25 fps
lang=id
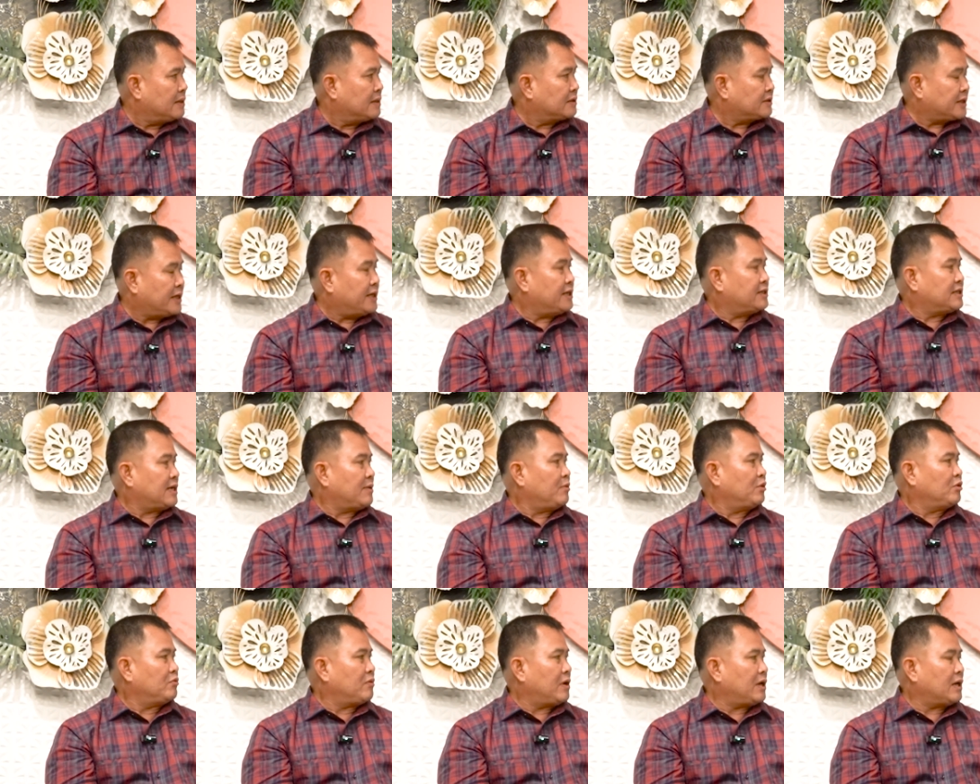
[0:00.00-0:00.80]
Saya ya.
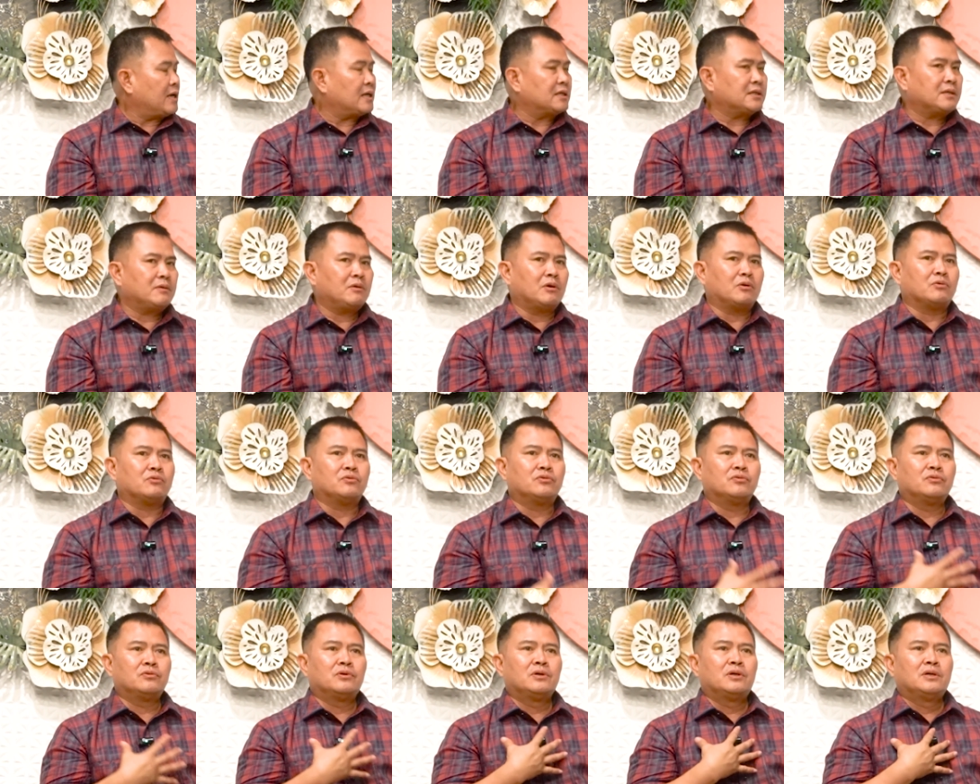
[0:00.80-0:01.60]
disambut warga. Saya, aduh
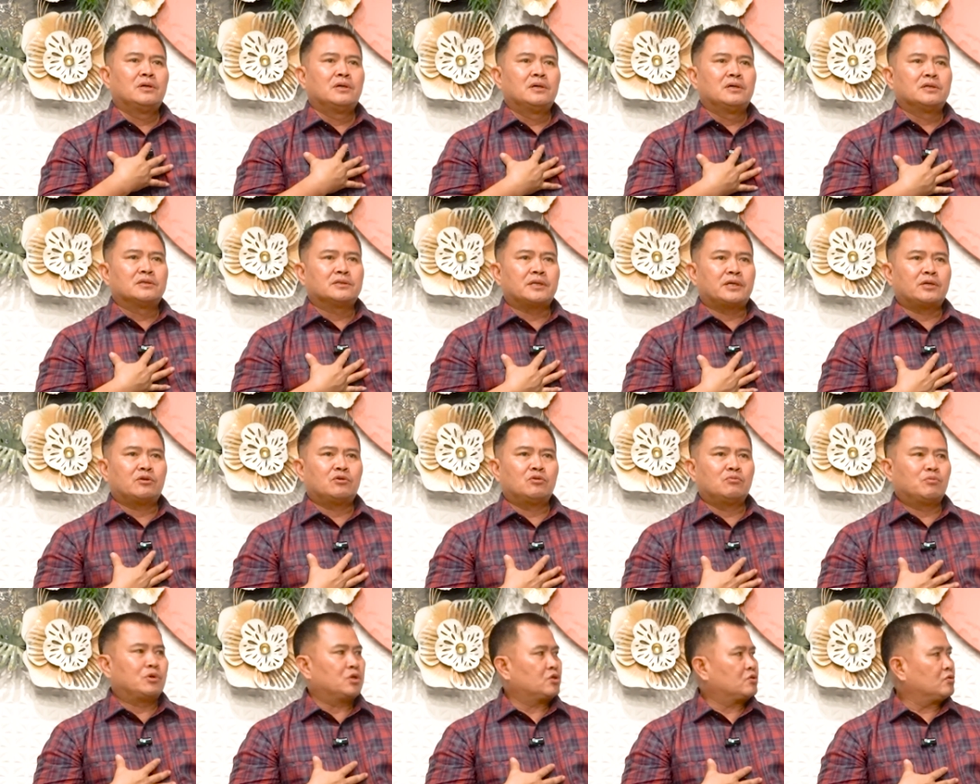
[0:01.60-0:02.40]
saya
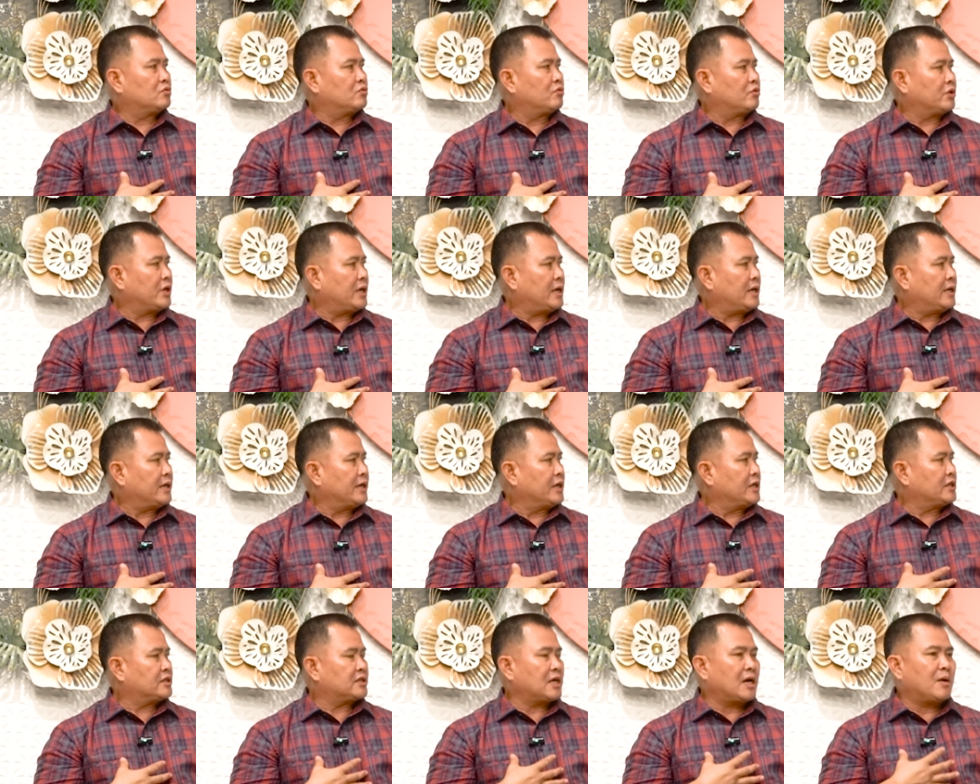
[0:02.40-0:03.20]
tuh bersyukur ya
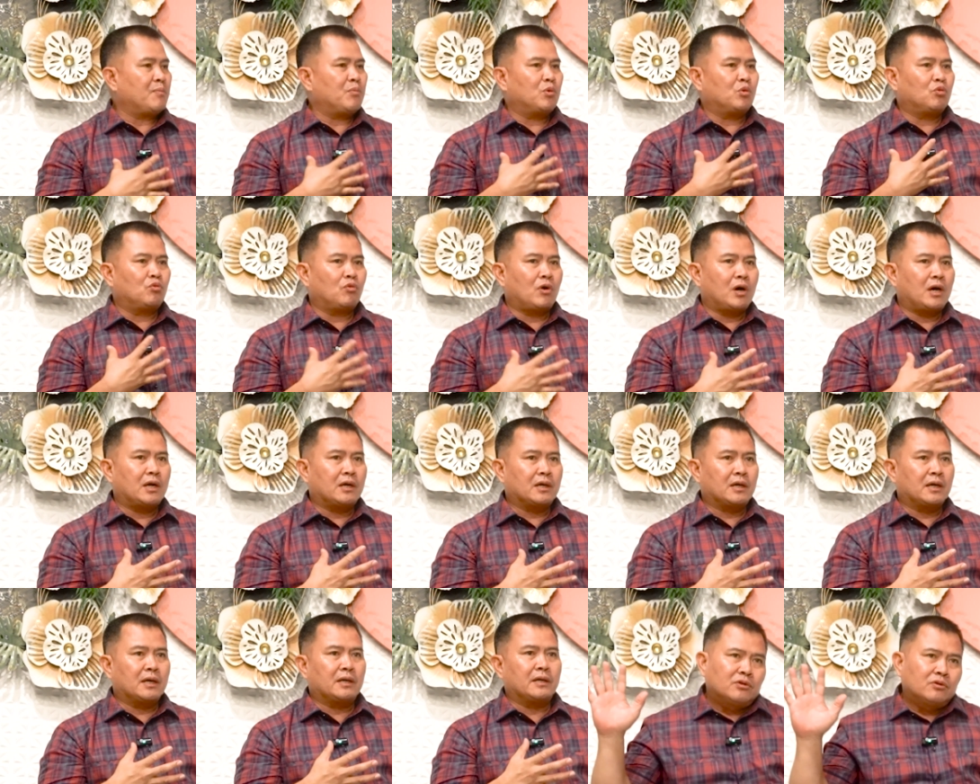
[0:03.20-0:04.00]
disambut hmm.
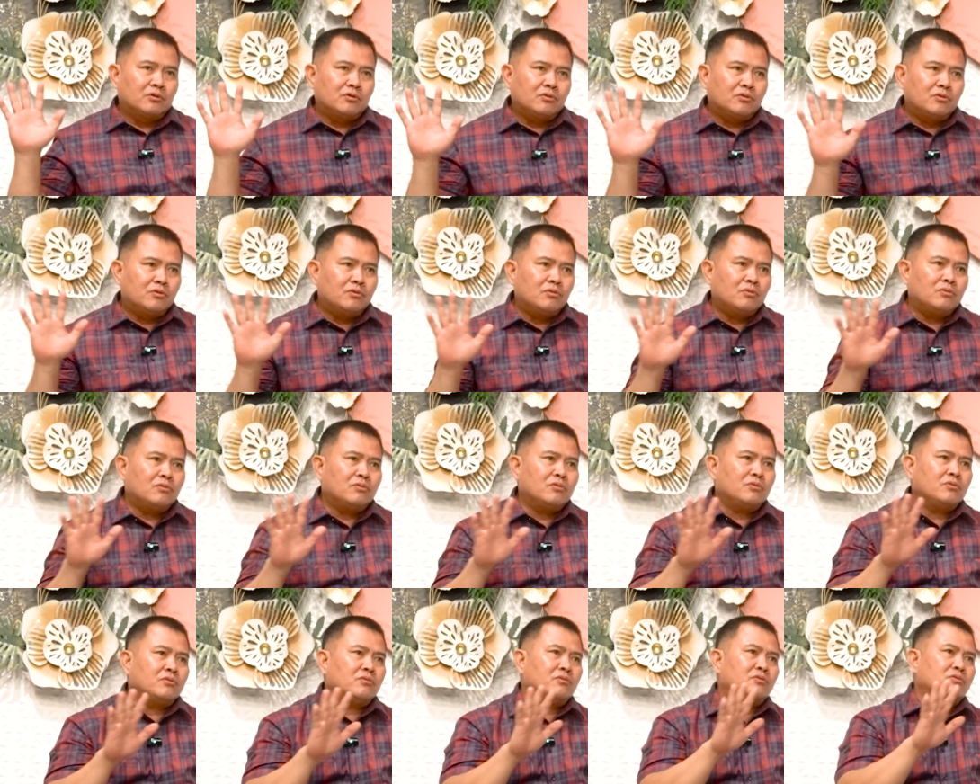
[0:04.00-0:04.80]
warga.
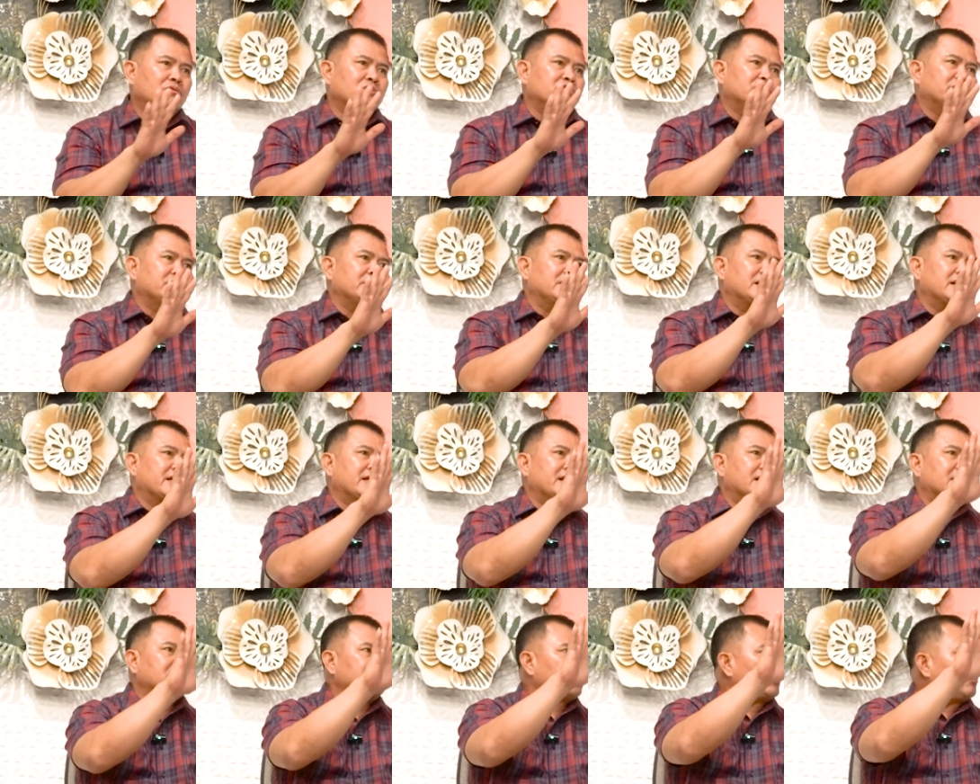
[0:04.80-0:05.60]
Terus
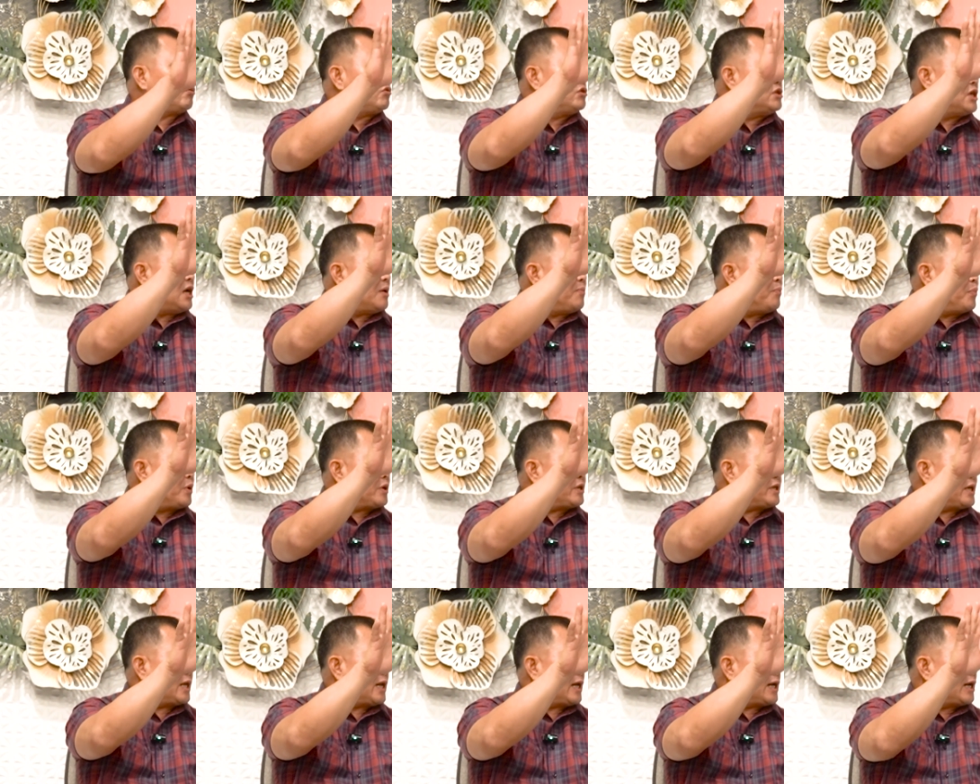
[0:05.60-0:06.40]
kira-kira satu jam
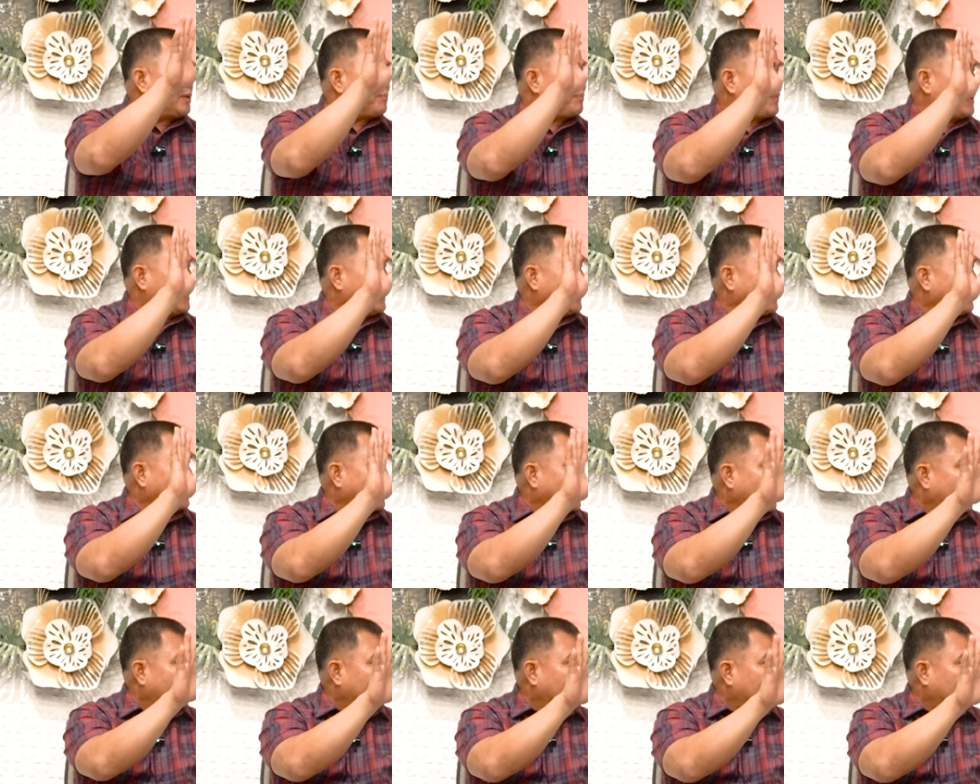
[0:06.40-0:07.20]
perjalanan
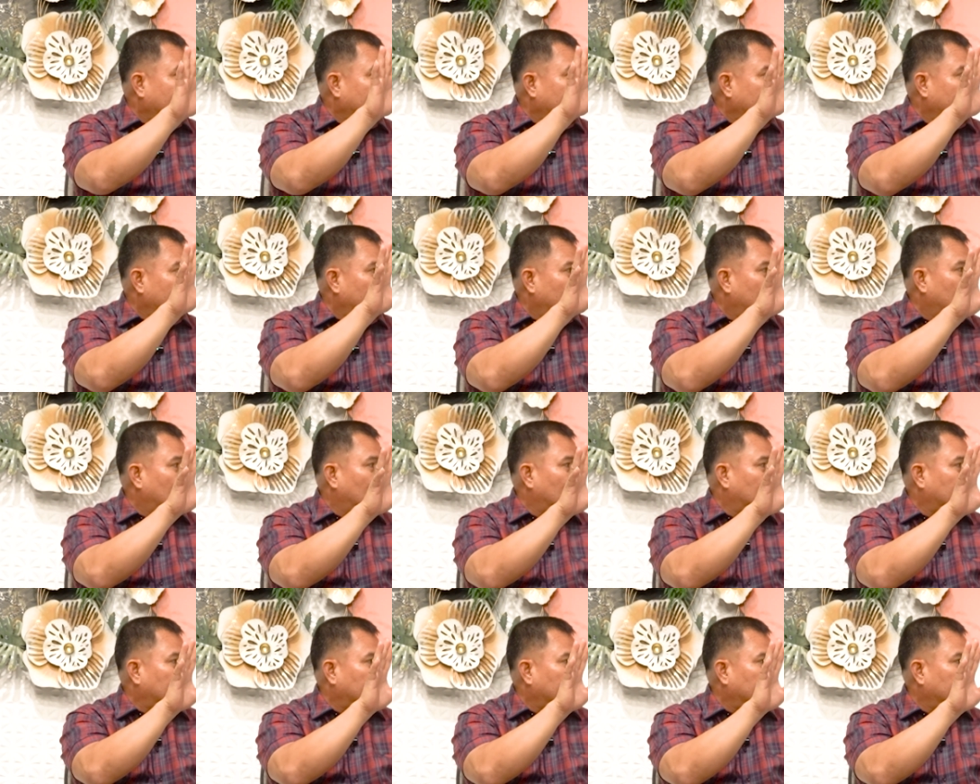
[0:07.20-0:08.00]
mendekati ibu
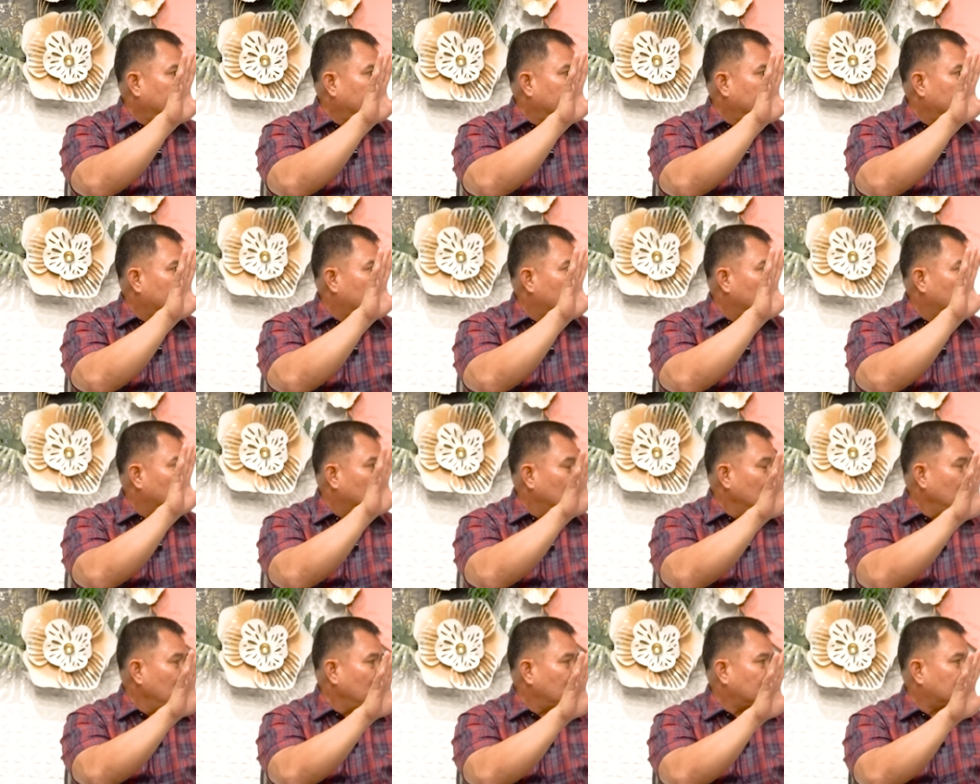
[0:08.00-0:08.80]
kota di
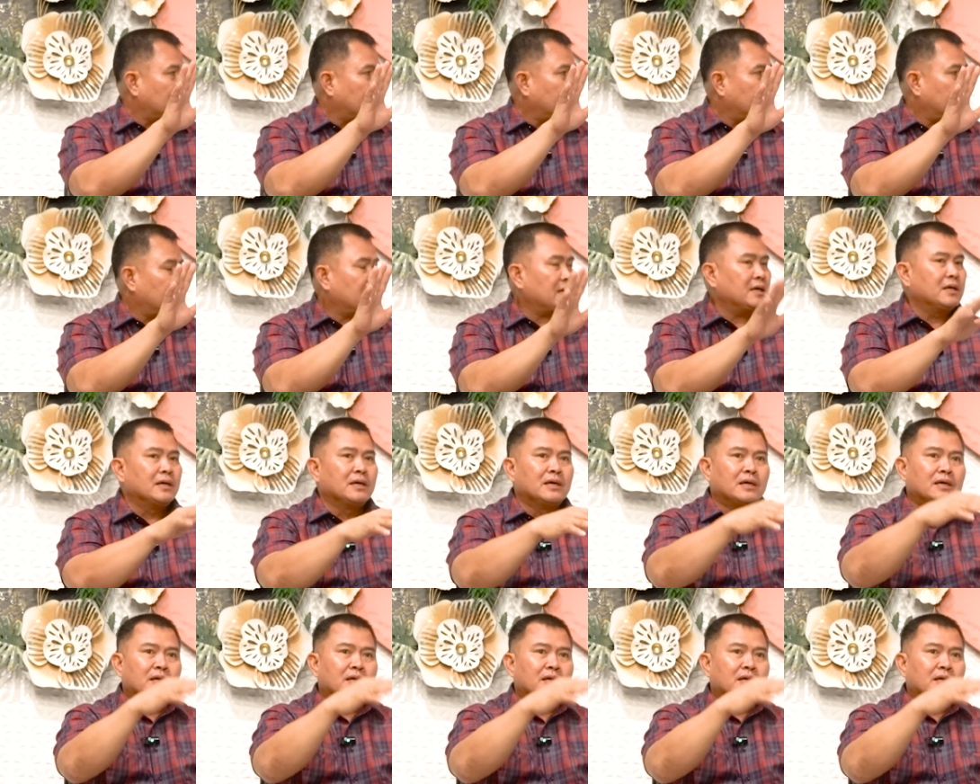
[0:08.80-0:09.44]
Susumuk sana,